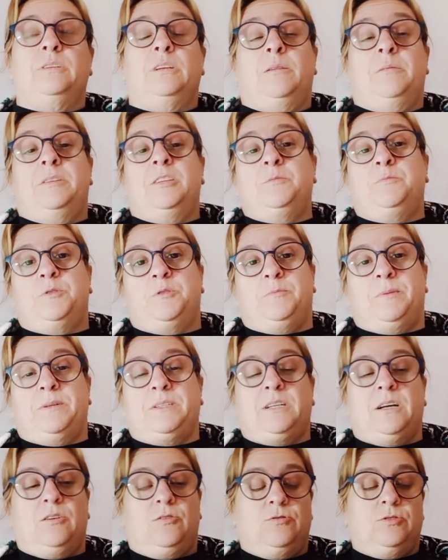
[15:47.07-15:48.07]
Y a veces pues
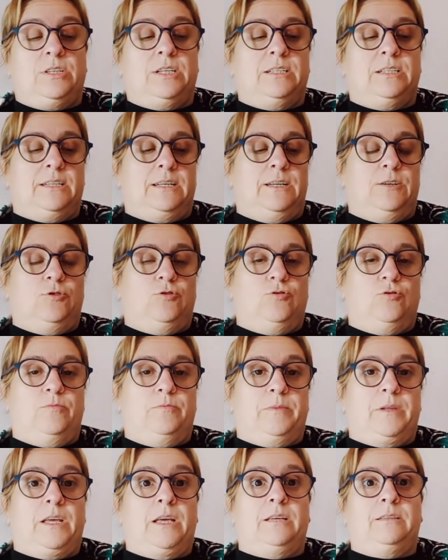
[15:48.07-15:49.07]
pasan cosas que
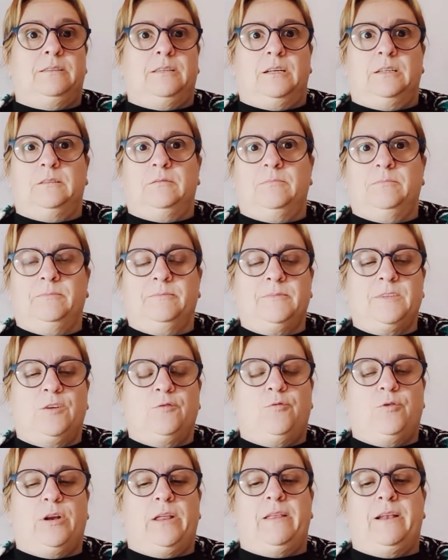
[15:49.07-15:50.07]
no, que están
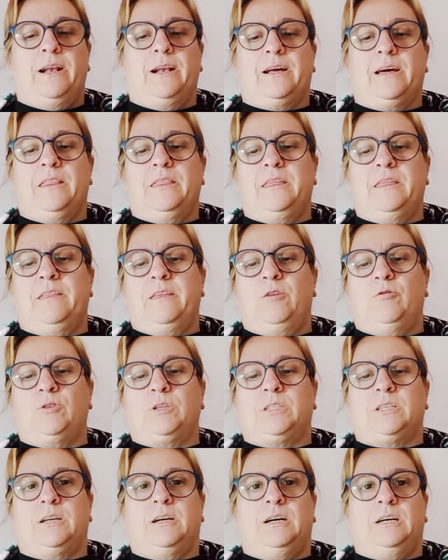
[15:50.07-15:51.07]
fuera del alcance de
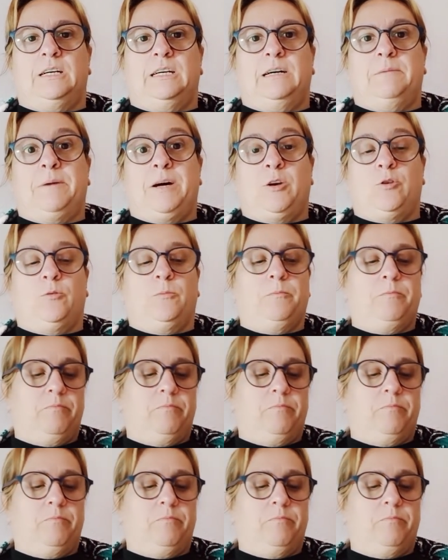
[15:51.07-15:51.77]
nuestra mano.